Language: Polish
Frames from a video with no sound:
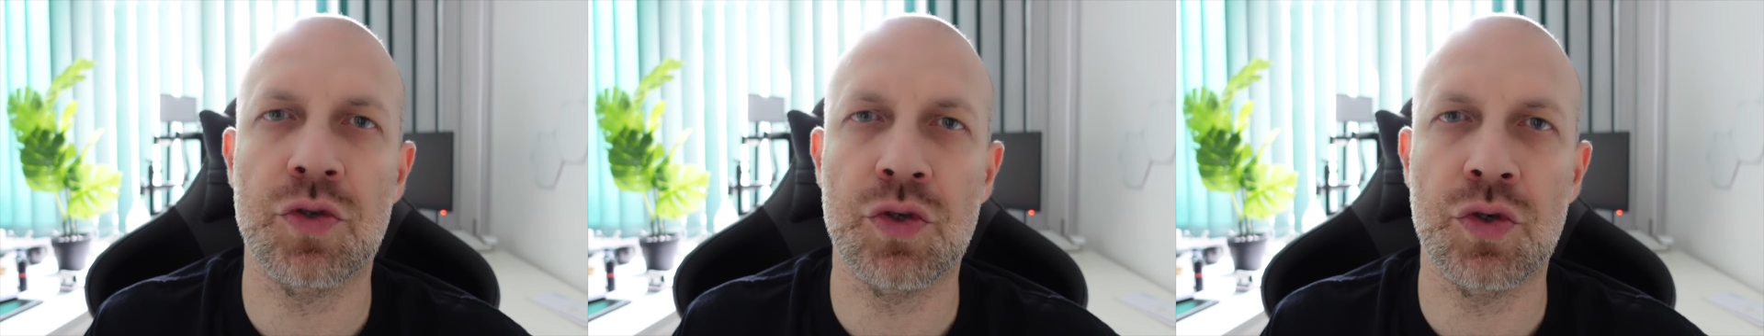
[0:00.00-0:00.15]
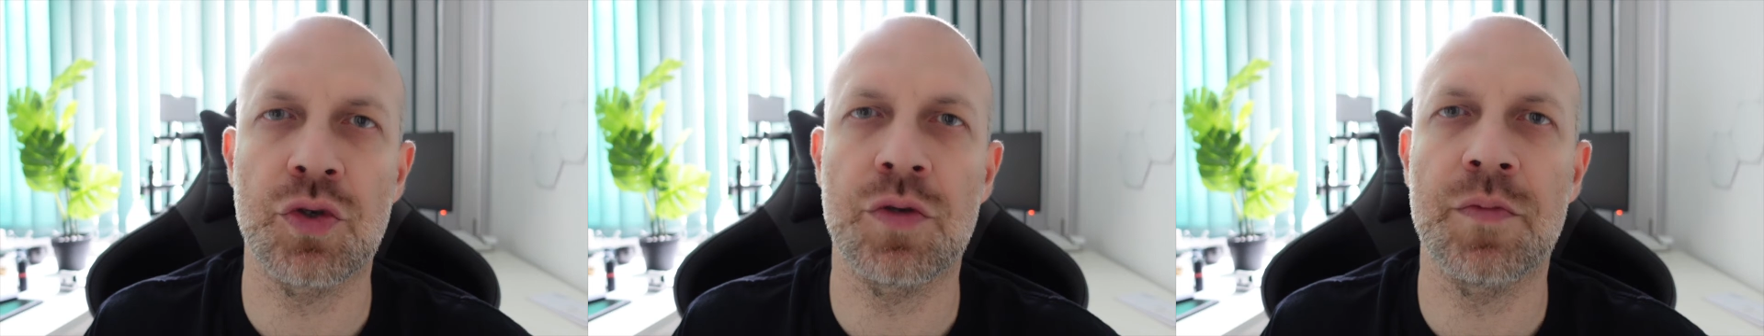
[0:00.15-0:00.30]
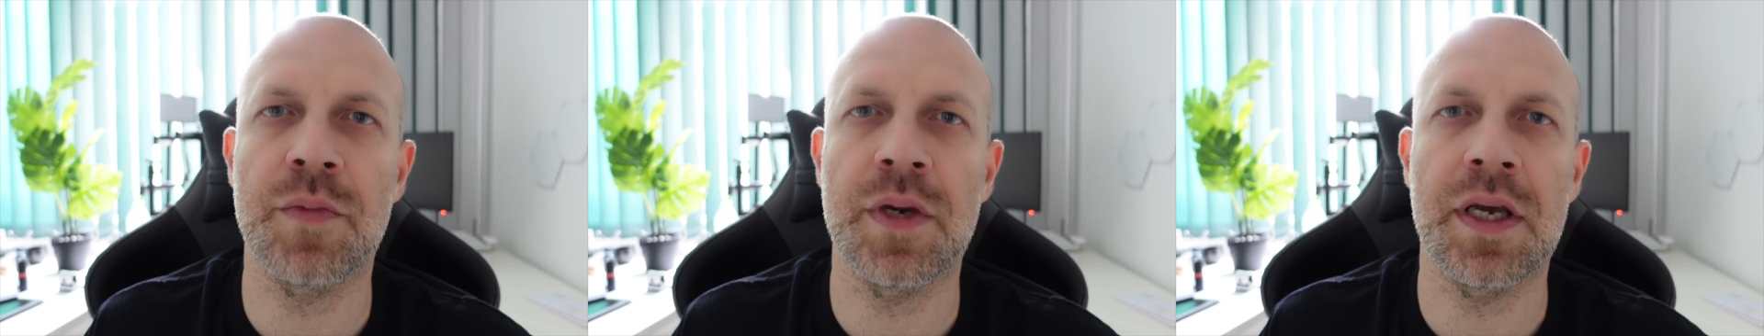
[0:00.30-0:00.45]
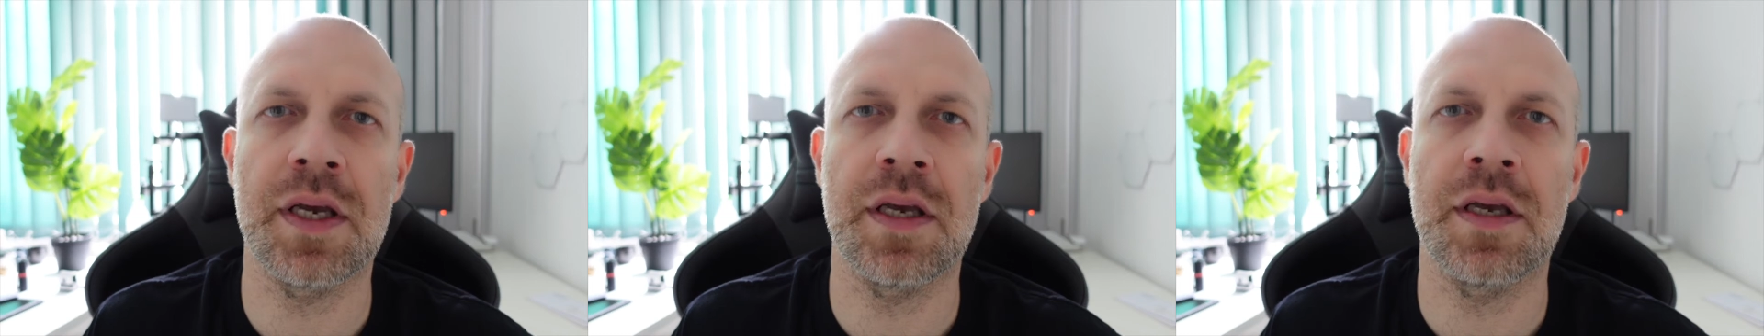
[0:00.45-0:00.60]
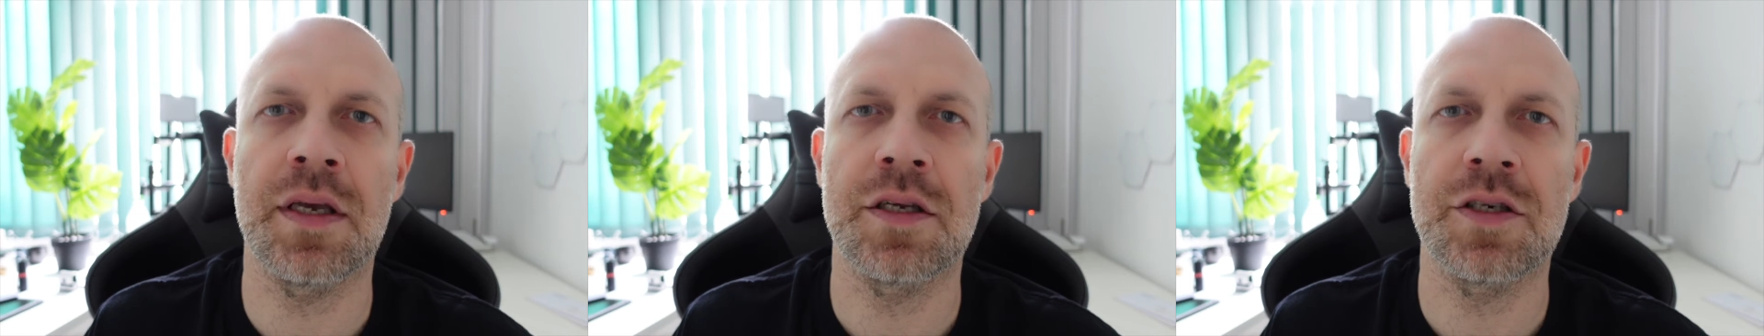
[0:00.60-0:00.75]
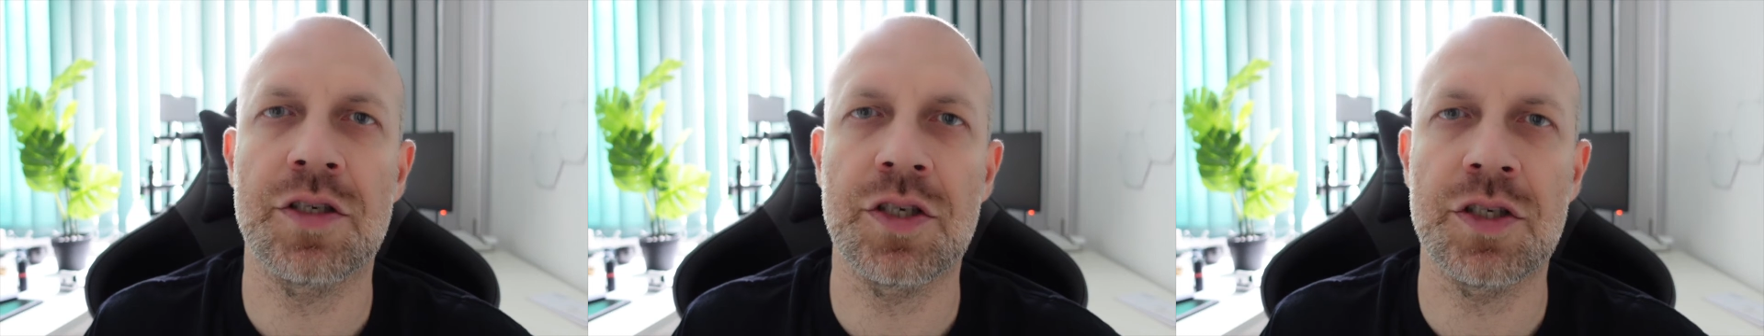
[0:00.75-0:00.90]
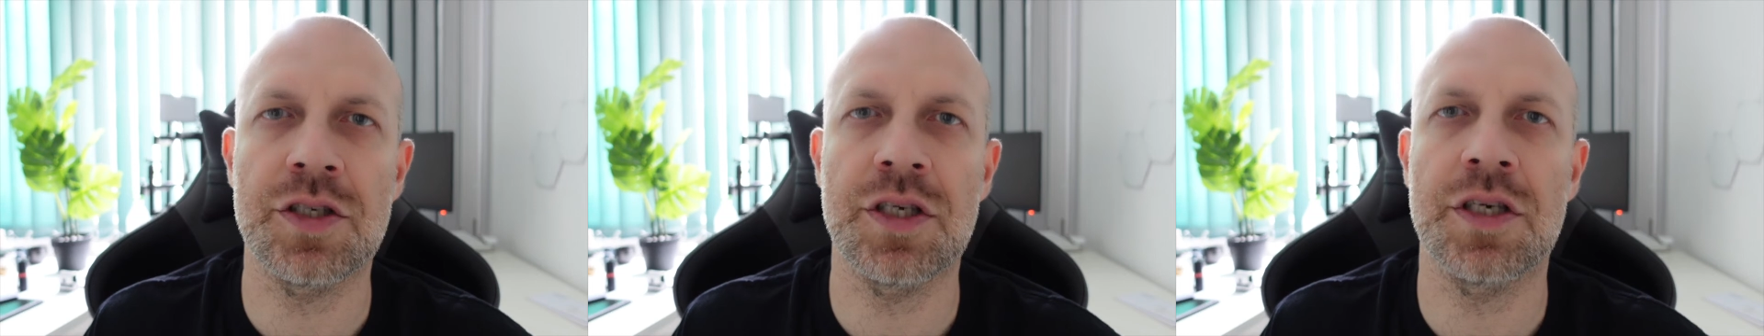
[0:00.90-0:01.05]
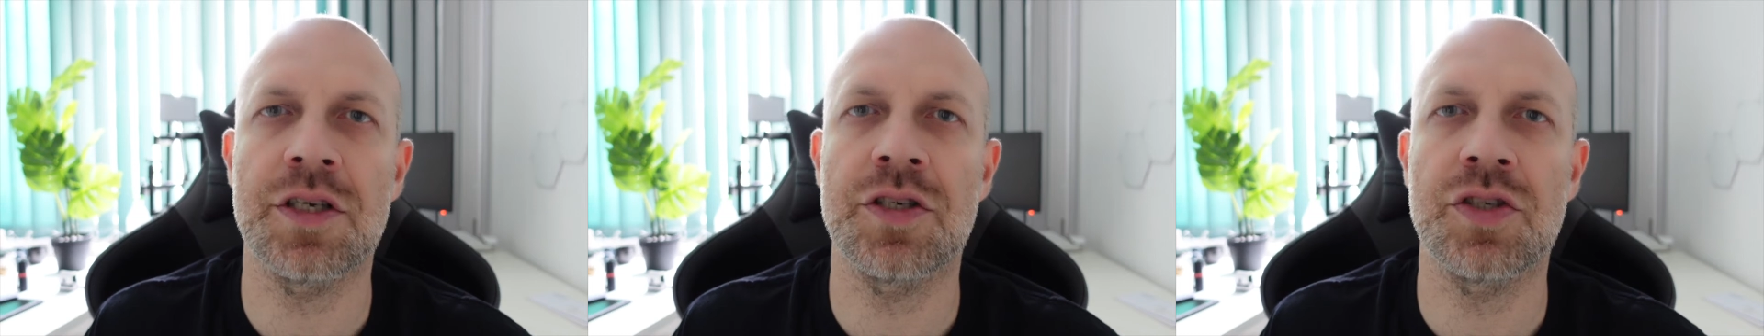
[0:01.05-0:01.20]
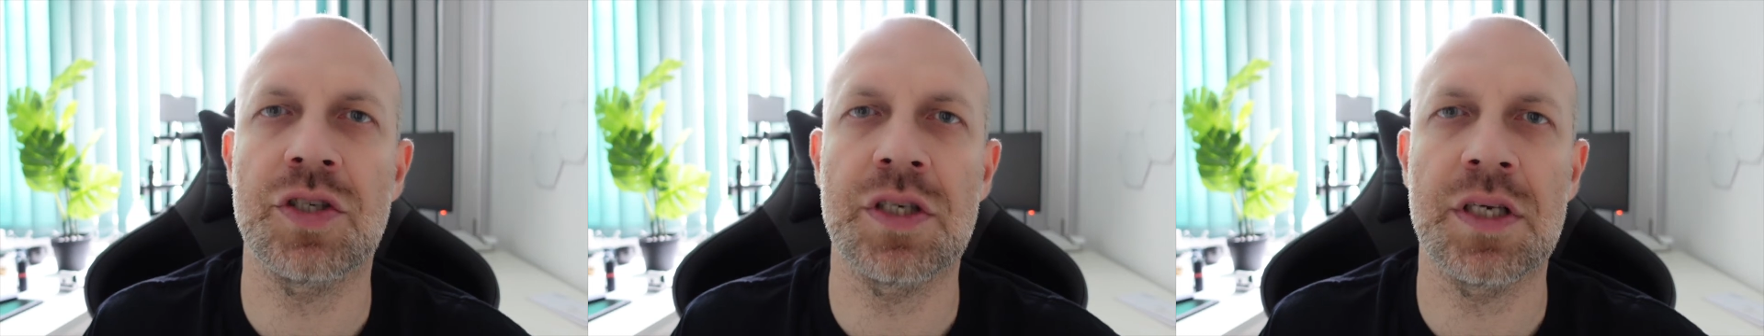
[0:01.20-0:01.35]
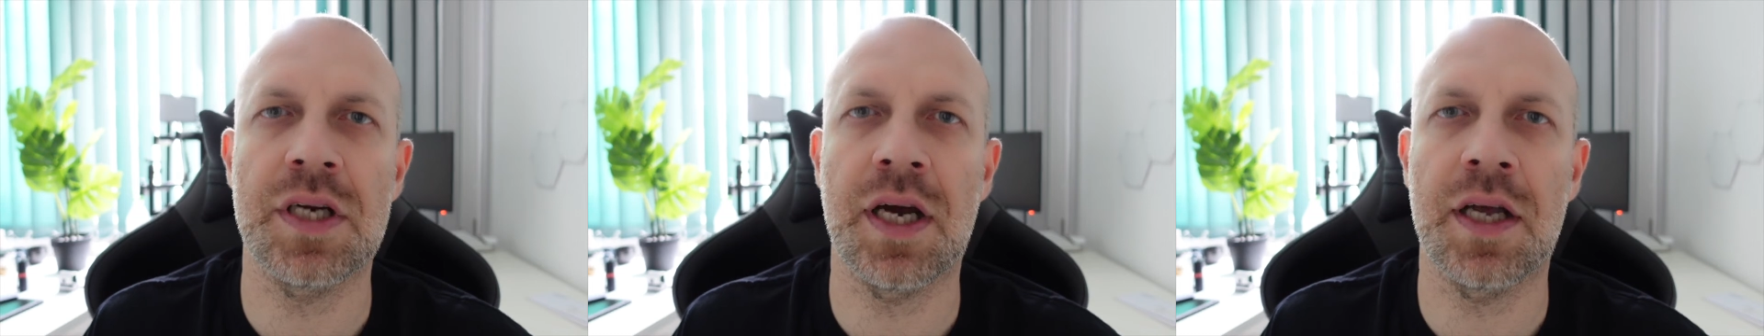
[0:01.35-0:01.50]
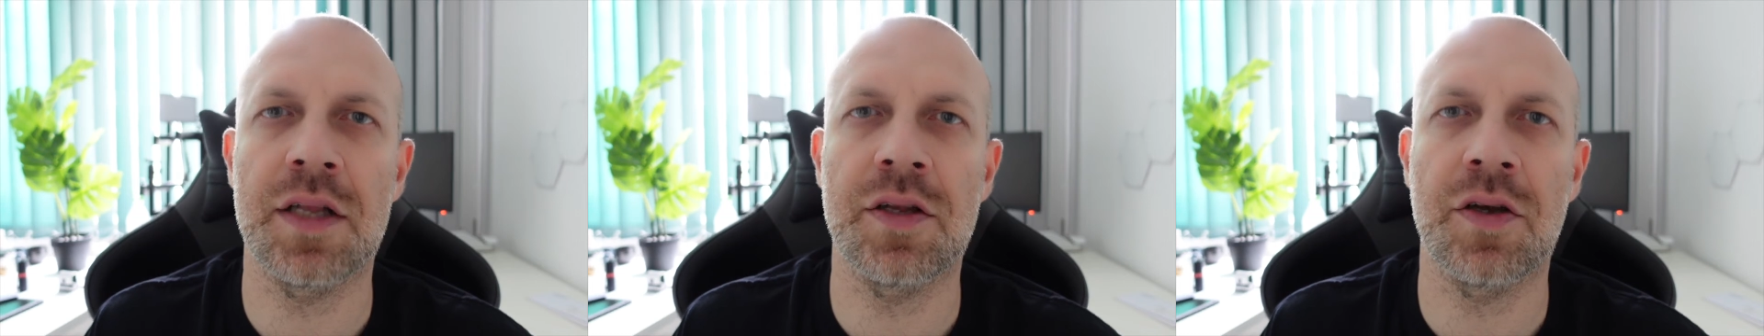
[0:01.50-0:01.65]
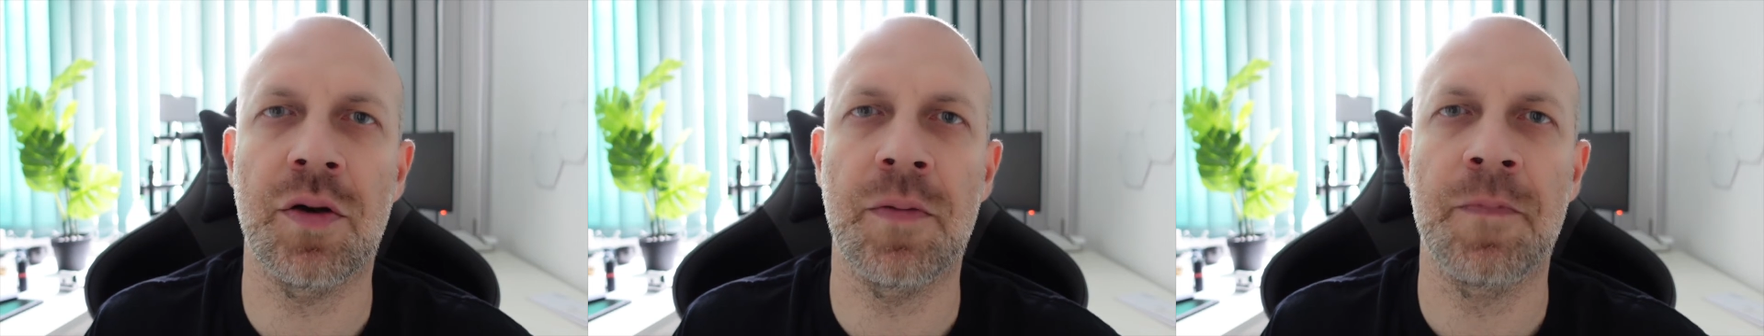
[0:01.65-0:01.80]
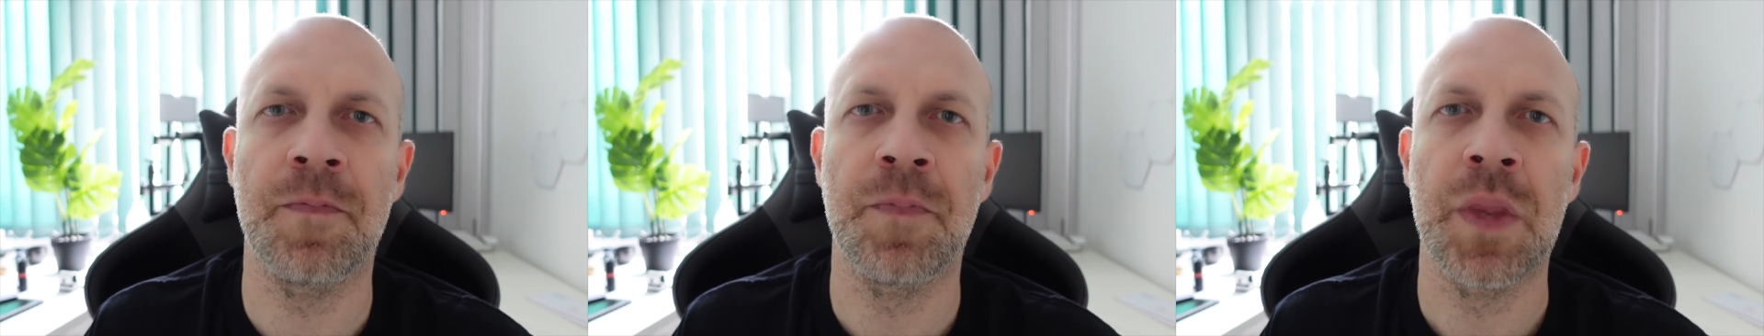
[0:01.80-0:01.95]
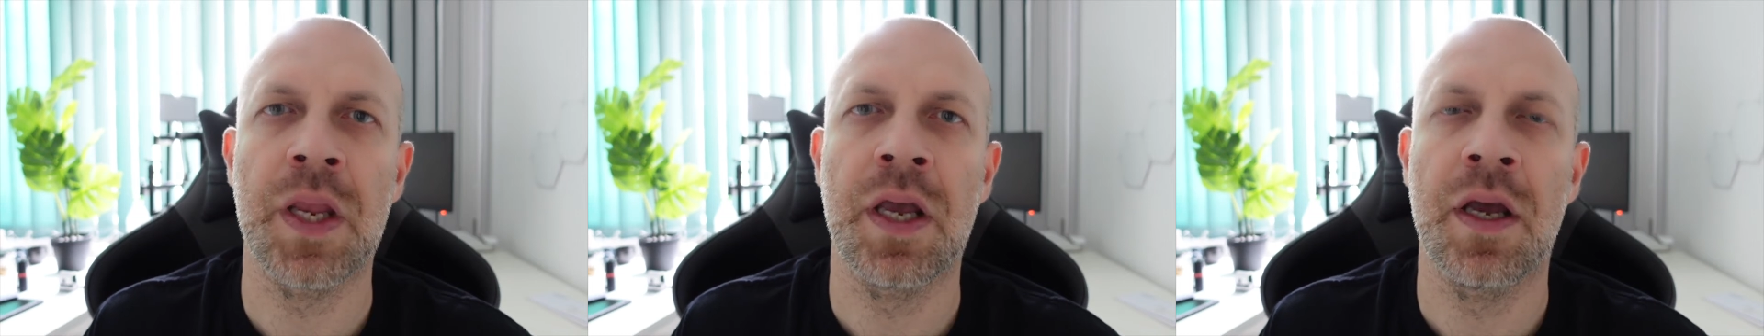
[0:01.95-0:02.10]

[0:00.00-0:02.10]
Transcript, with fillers: 7.30 rano,